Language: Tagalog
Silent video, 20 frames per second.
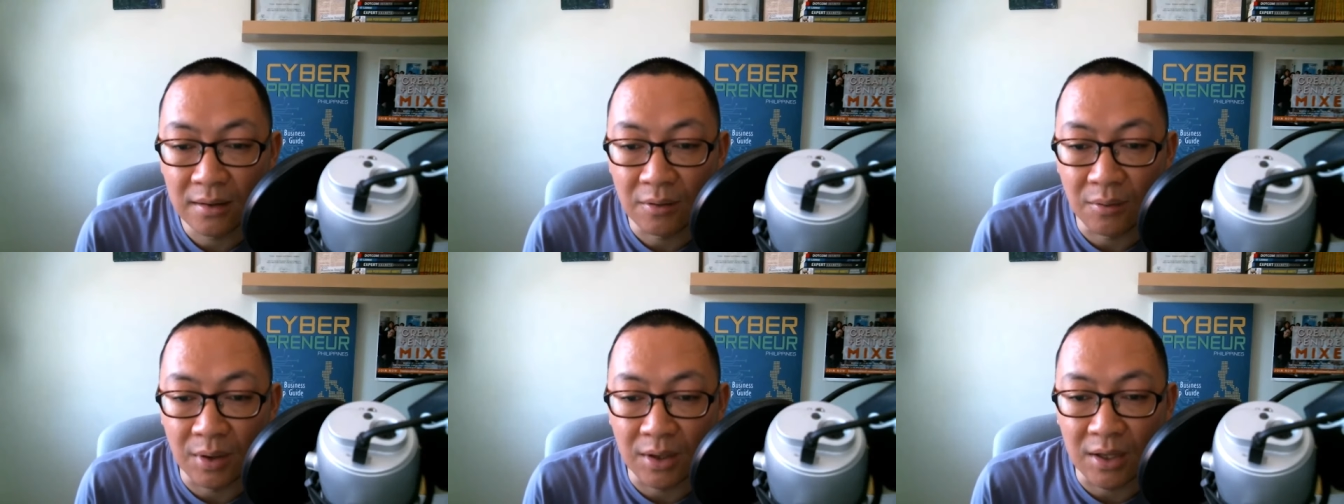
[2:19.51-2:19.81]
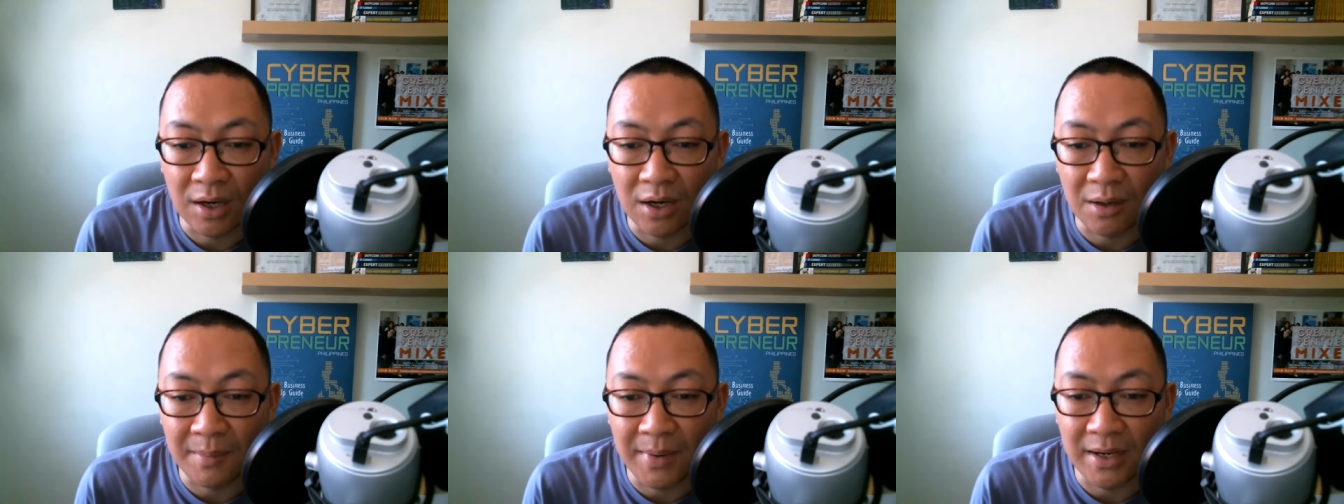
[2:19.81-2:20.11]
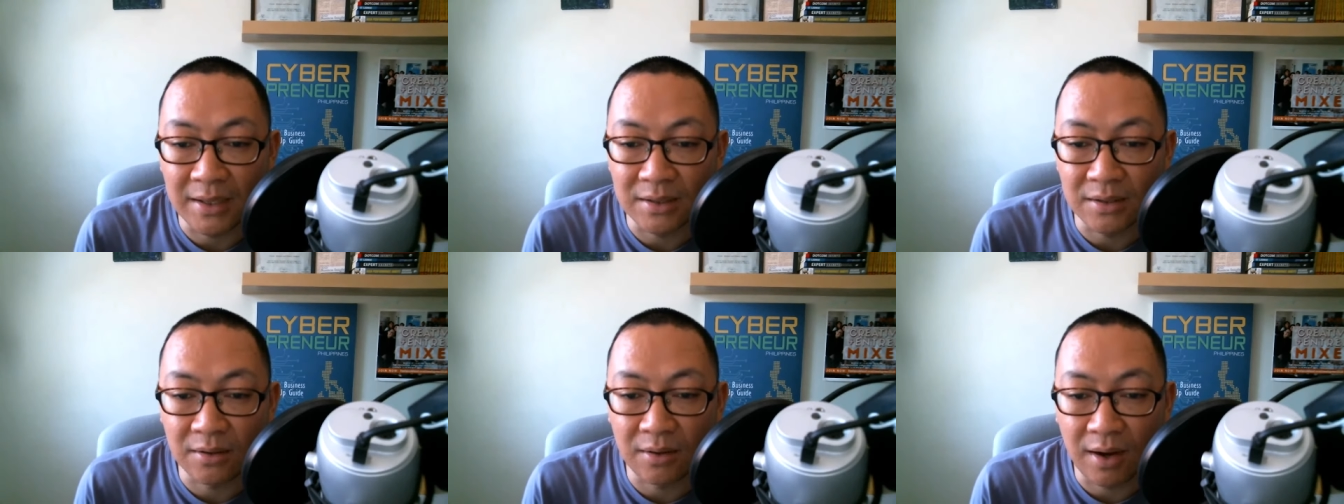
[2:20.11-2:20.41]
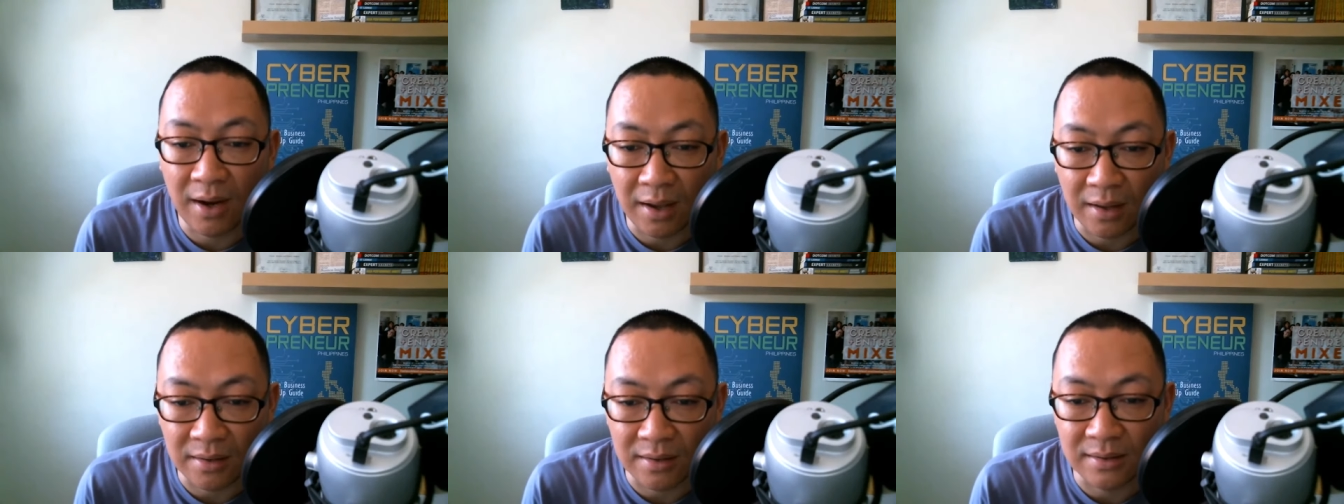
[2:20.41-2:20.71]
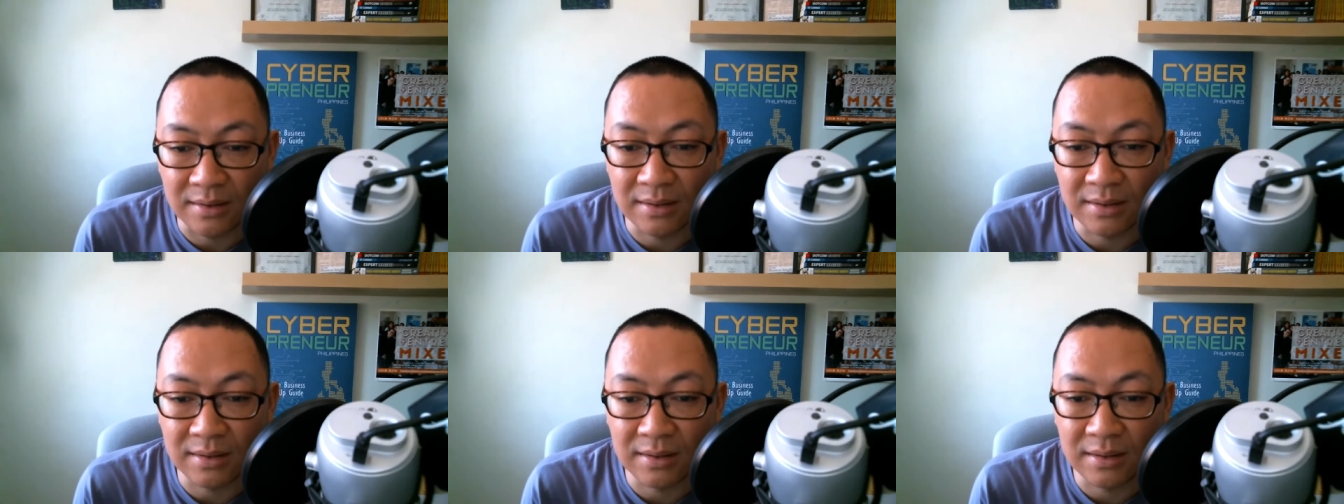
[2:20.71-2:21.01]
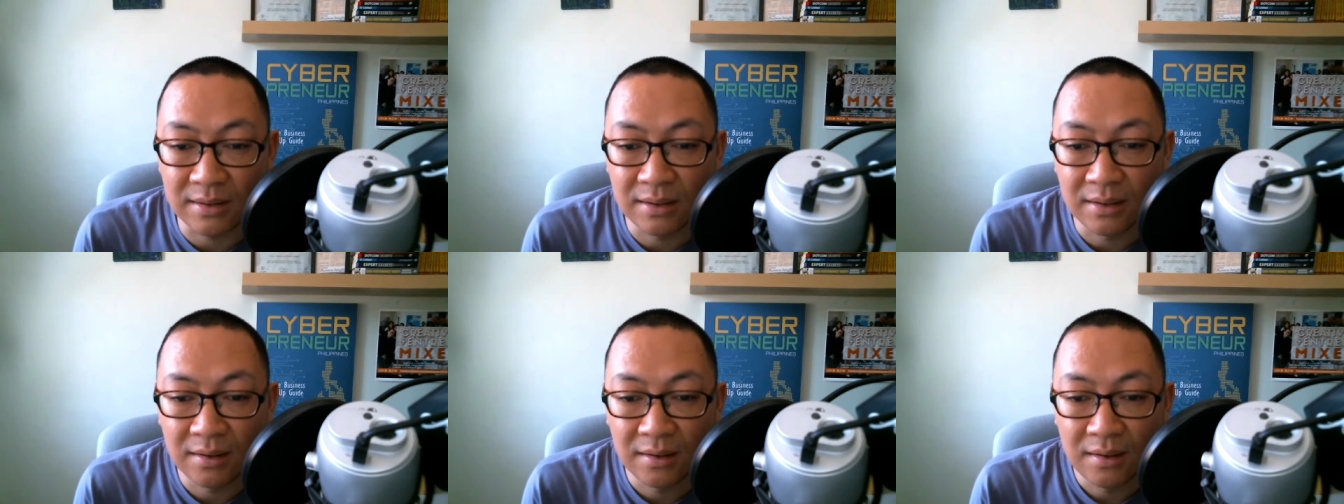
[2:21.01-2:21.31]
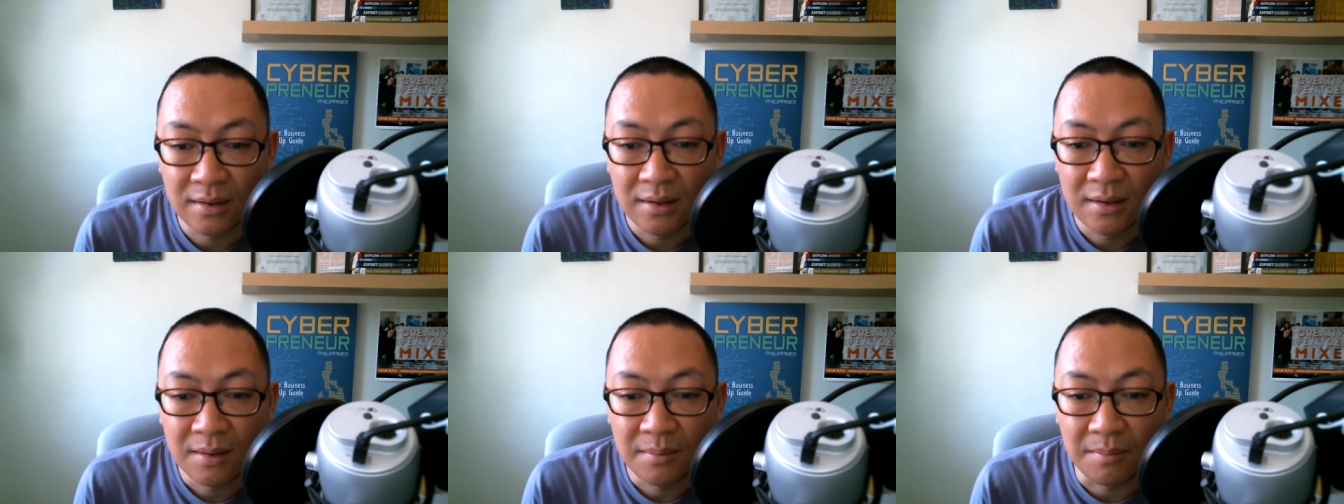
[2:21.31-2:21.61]
What are my strengths?
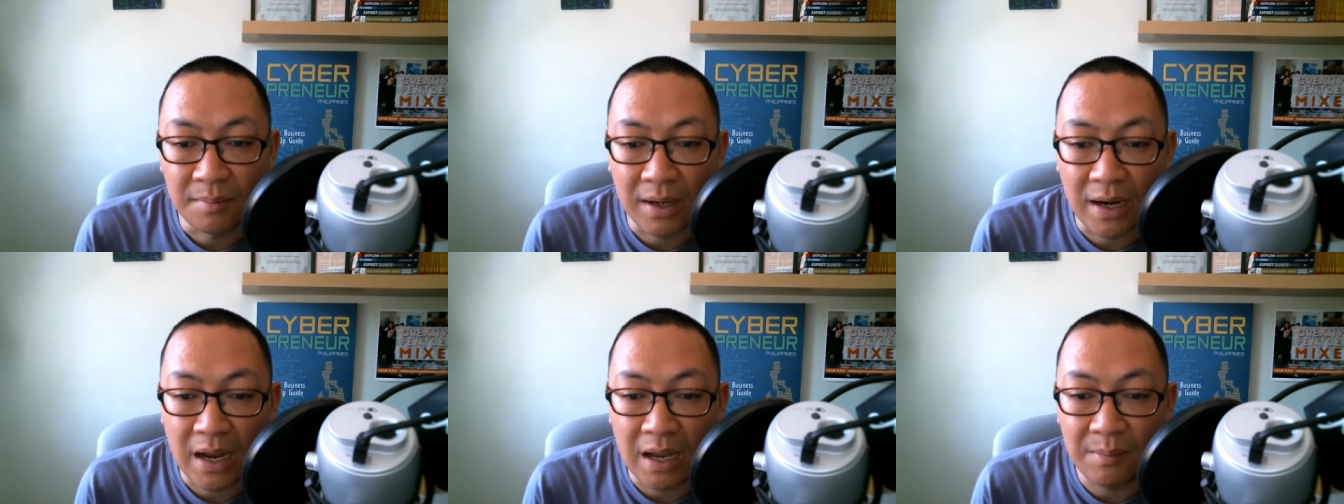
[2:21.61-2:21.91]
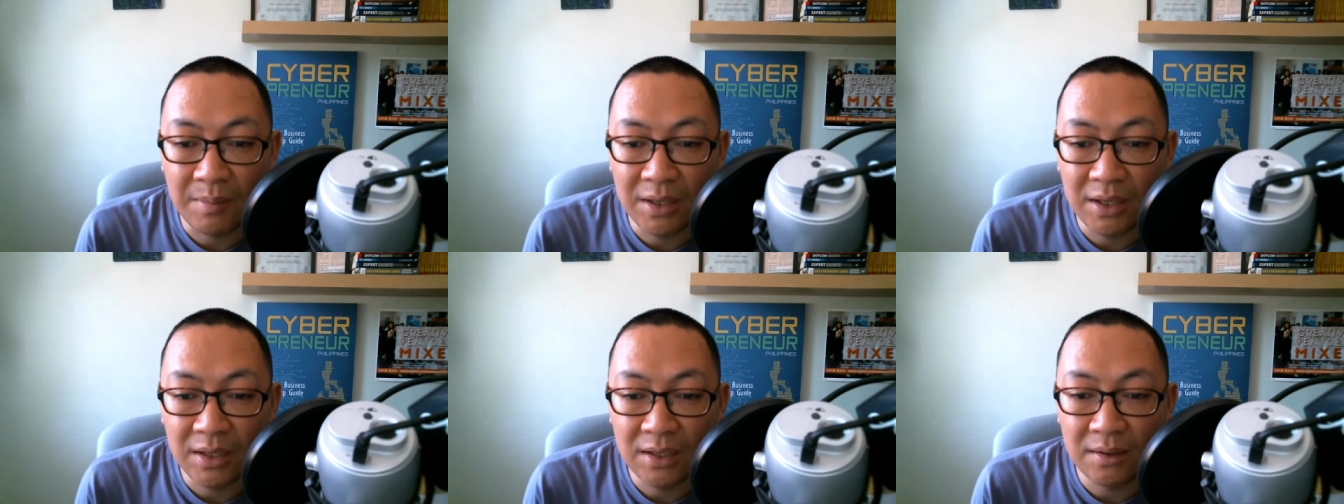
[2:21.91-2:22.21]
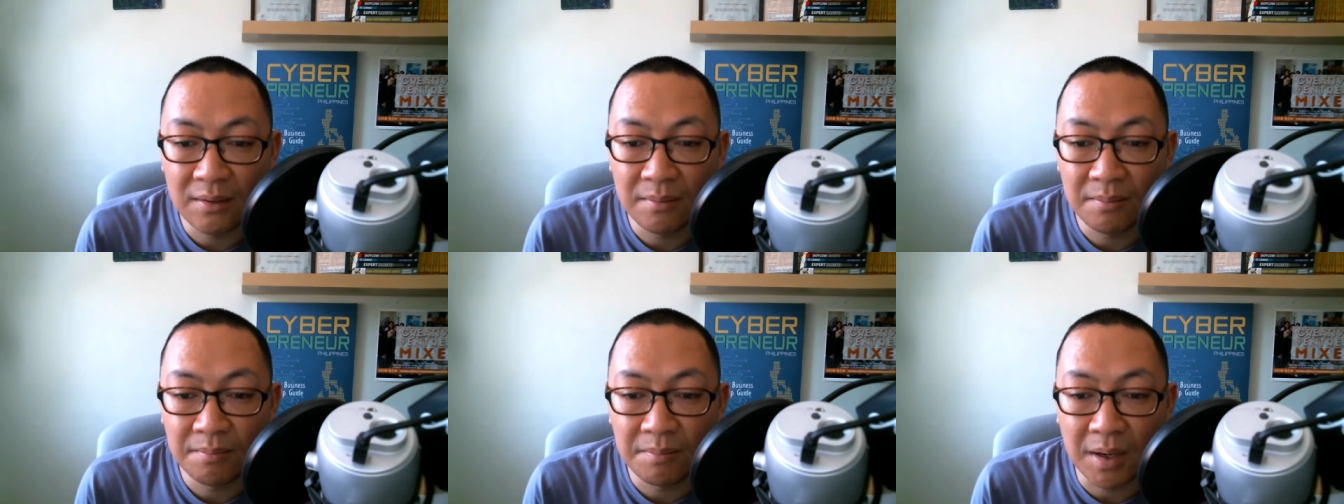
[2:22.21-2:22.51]
Maraming